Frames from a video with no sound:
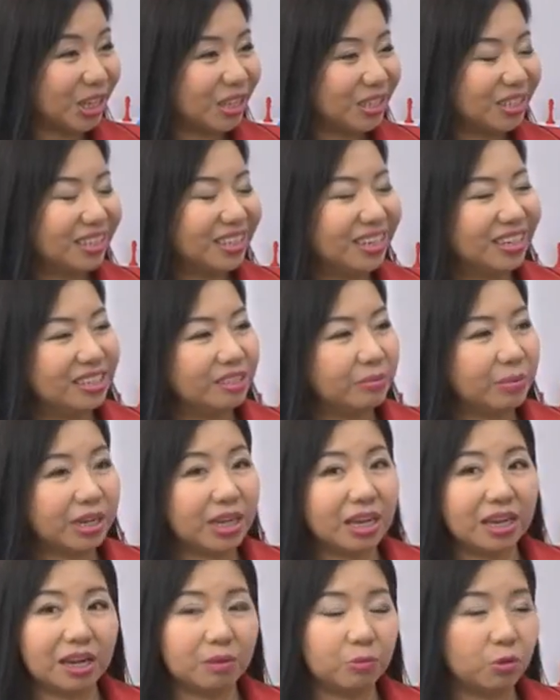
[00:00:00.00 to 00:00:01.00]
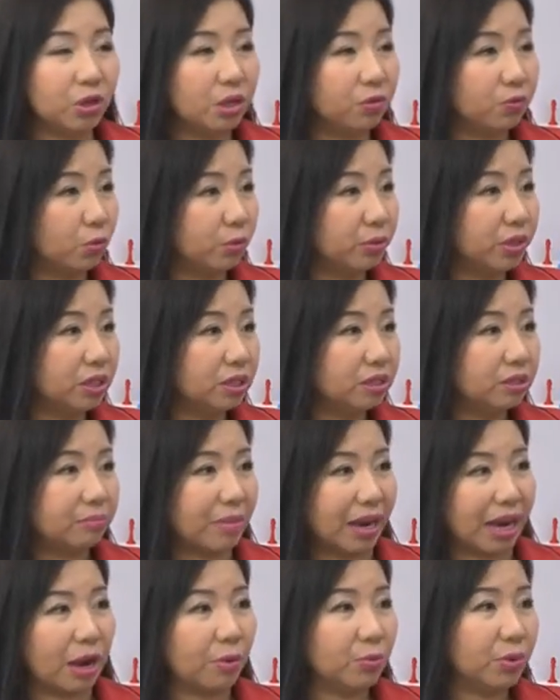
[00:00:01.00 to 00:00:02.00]
thức nhưng mà đây là một người phụ nữ
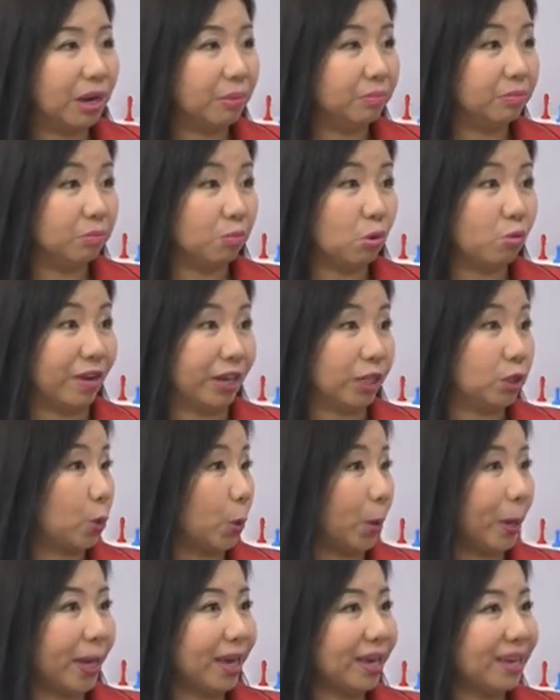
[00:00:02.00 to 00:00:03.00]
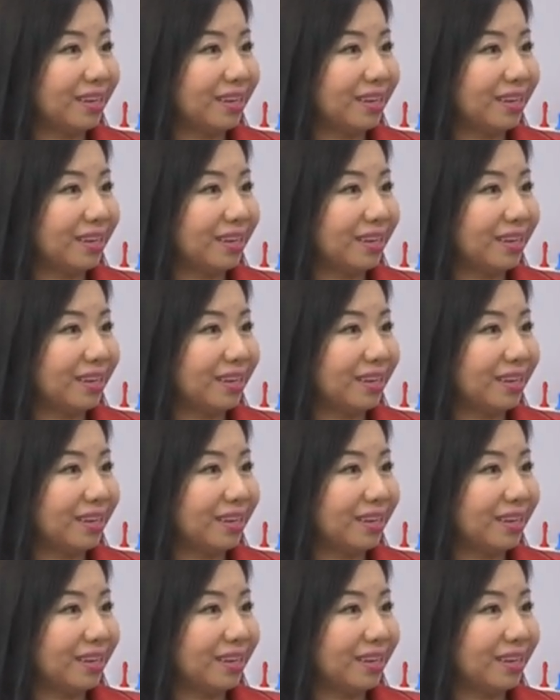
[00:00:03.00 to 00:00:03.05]
mặc áo đầm màu vàng chóe